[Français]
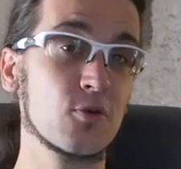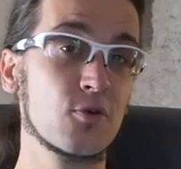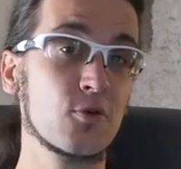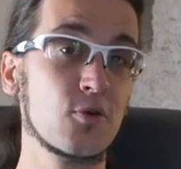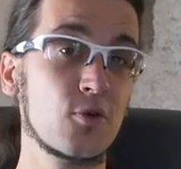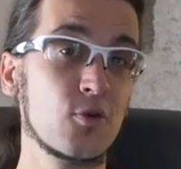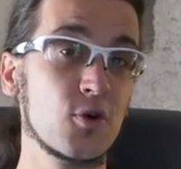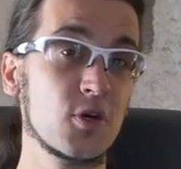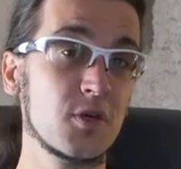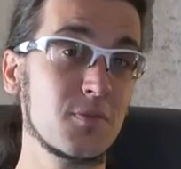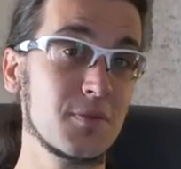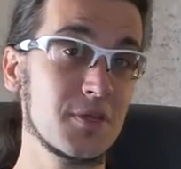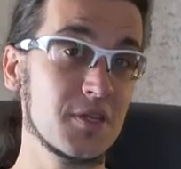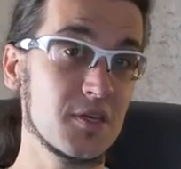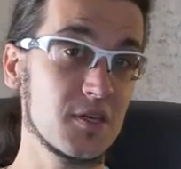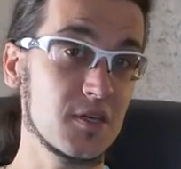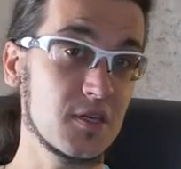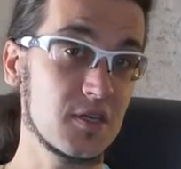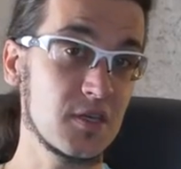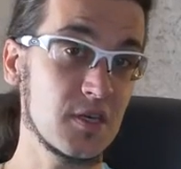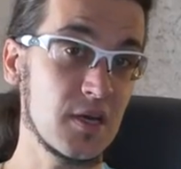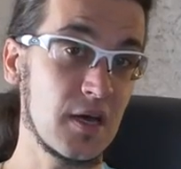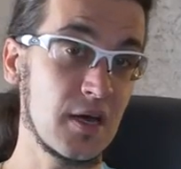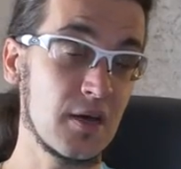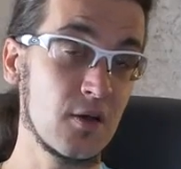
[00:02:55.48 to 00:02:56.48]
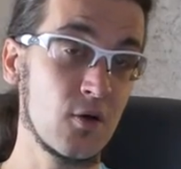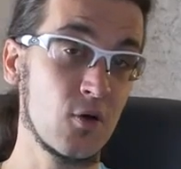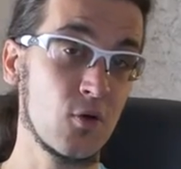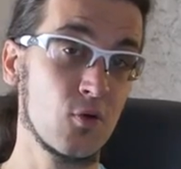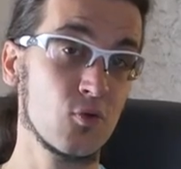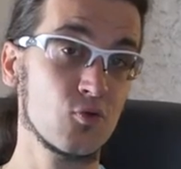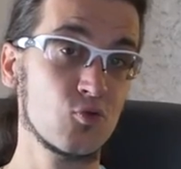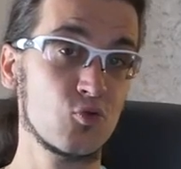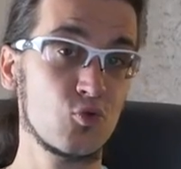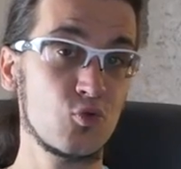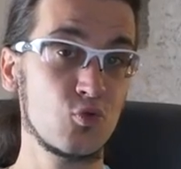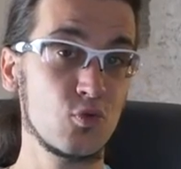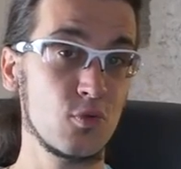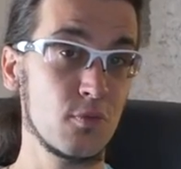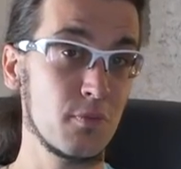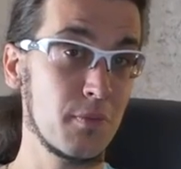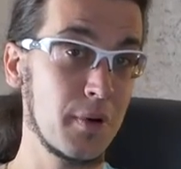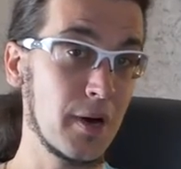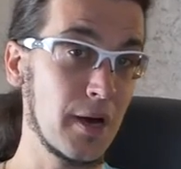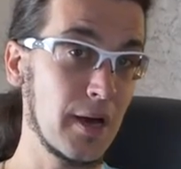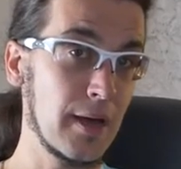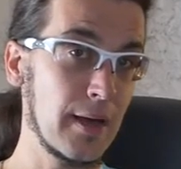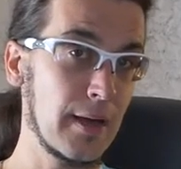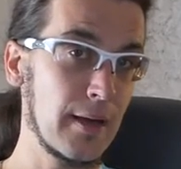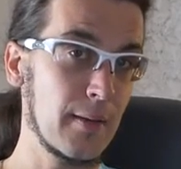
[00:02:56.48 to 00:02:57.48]
colorimétrique, allant du
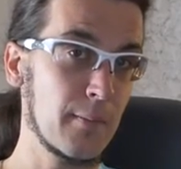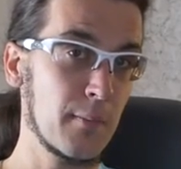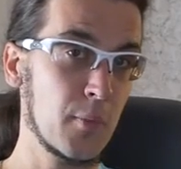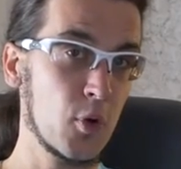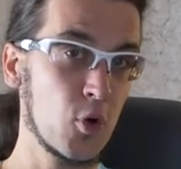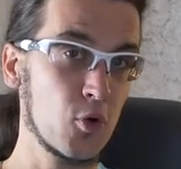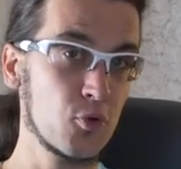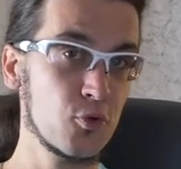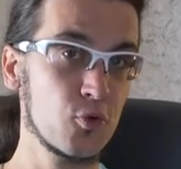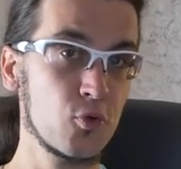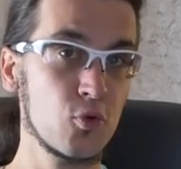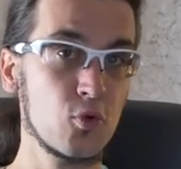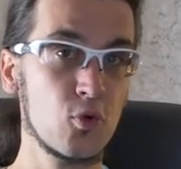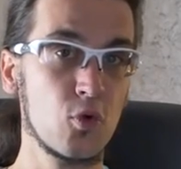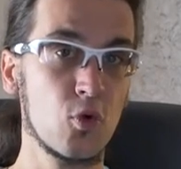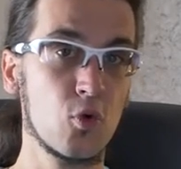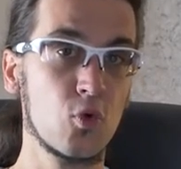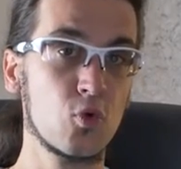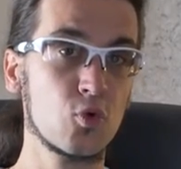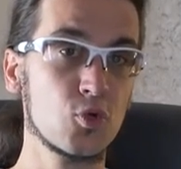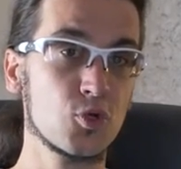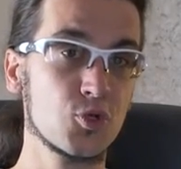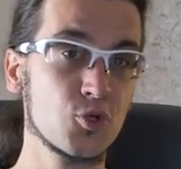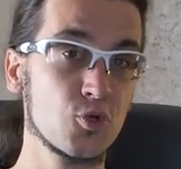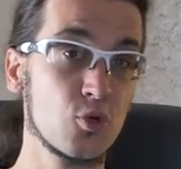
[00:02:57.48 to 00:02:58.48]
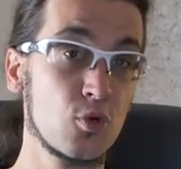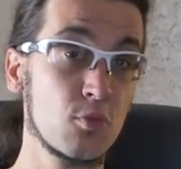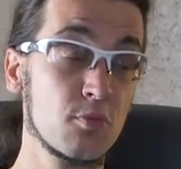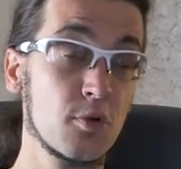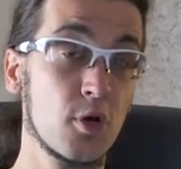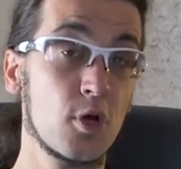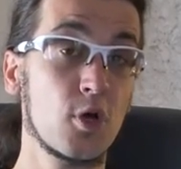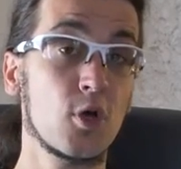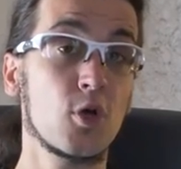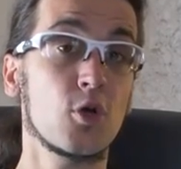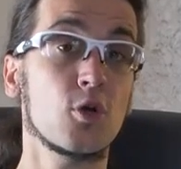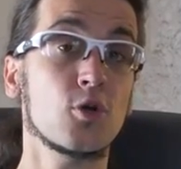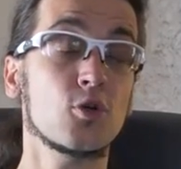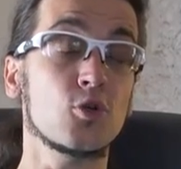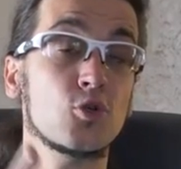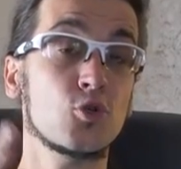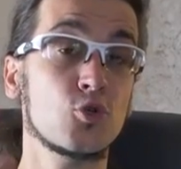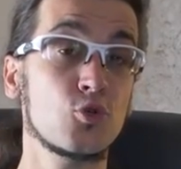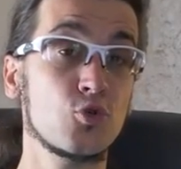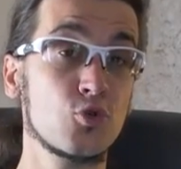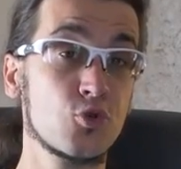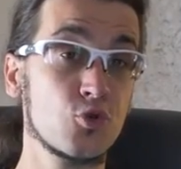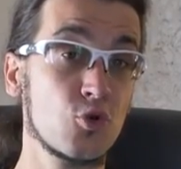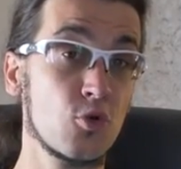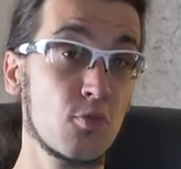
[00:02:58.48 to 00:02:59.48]
brun, bordeaux, rouge sombre,
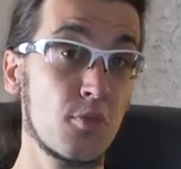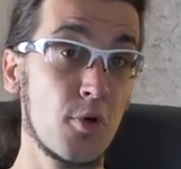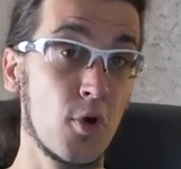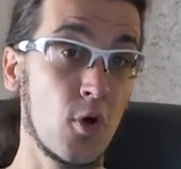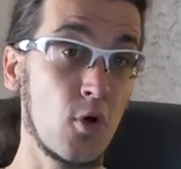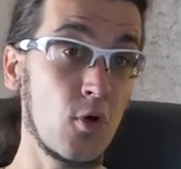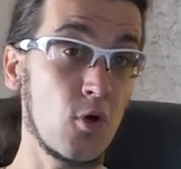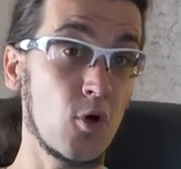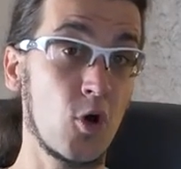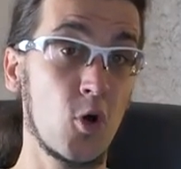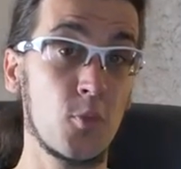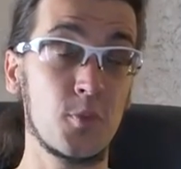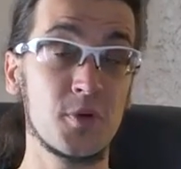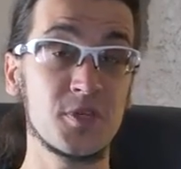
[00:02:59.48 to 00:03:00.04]
jusqu'au blanc, en